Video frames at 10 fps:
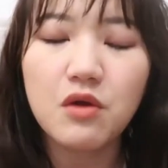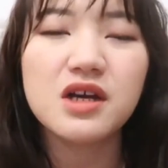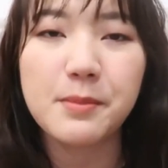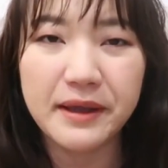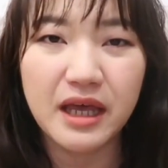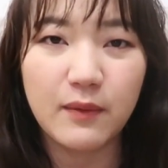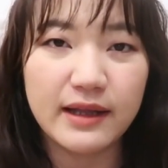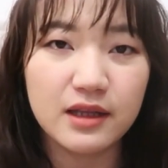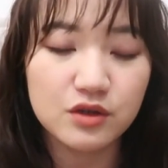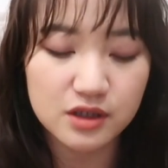好像是一个没填
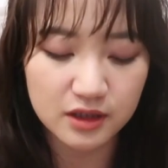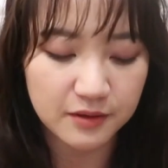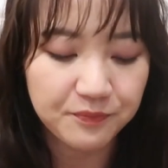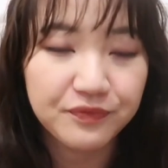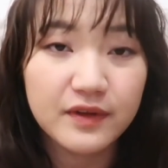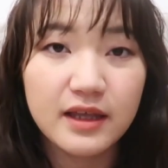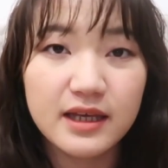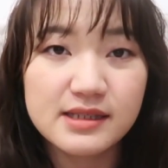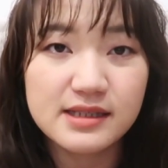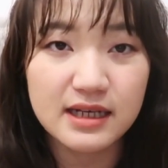完的，就是这个。
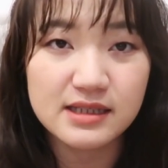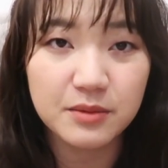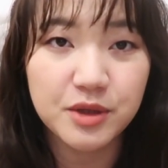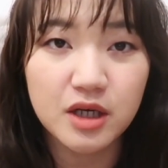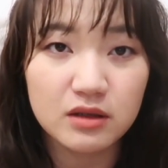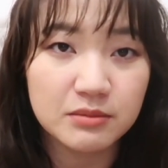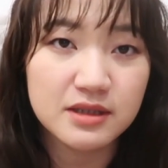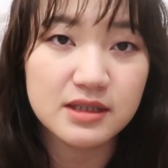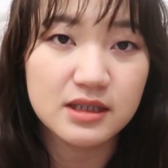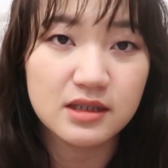一 sex appeal，他们
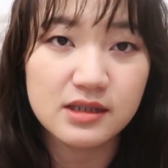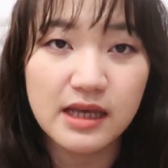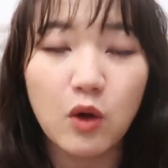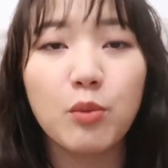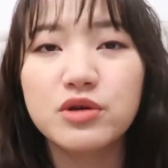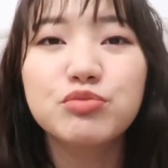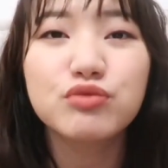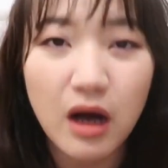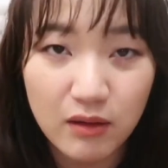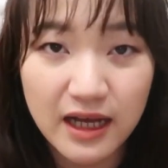家的这个腮红不是
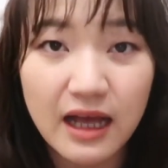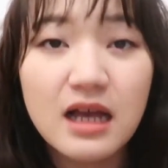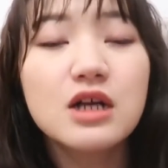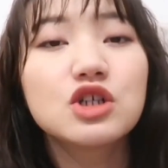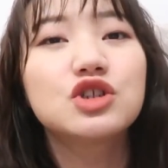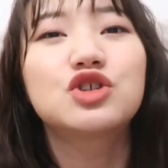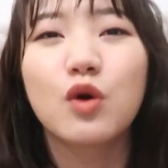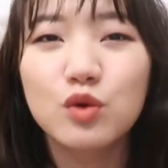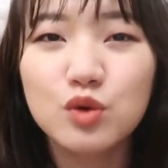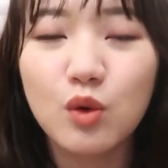不好看，是
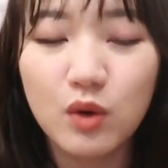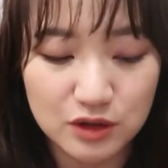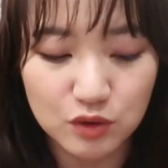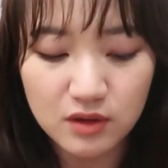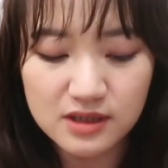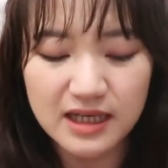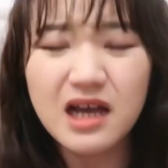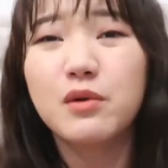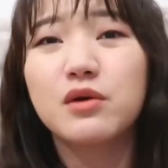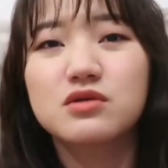秋冬啊，秋冬谁
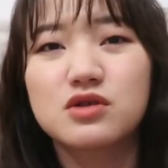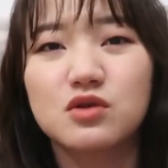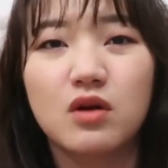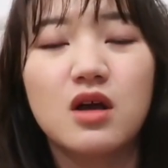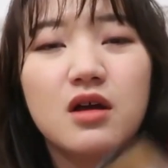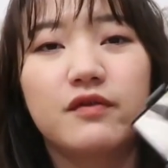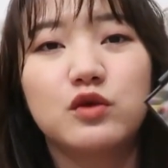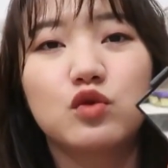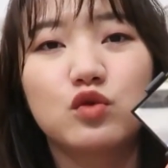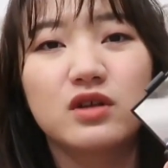还会用这种
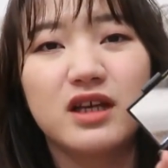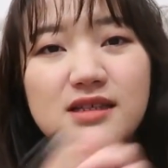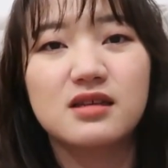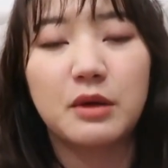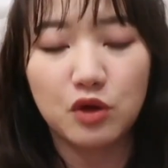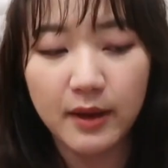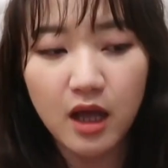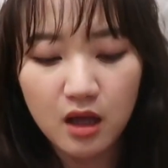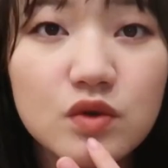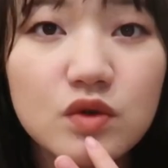粉嘟嘟的颜色嘛，对吧？